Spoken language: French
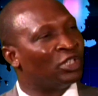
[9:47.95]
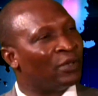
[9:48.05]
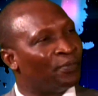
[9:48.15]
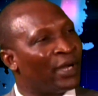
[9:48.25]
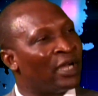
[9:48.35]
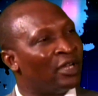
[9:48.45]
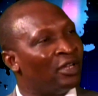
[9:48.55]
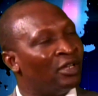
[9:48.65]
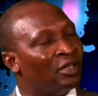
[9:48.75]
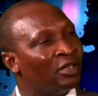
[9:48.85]
n'est pas
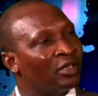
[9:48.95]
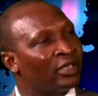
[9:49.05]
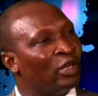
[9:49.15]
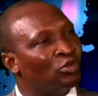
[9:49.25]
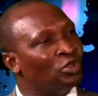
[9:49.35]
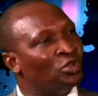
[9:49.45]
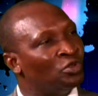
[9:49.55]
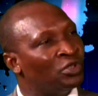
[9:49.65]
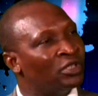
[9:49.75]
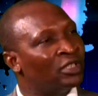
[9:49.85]
quelque
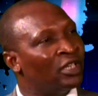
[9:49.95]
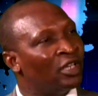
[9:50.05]
chose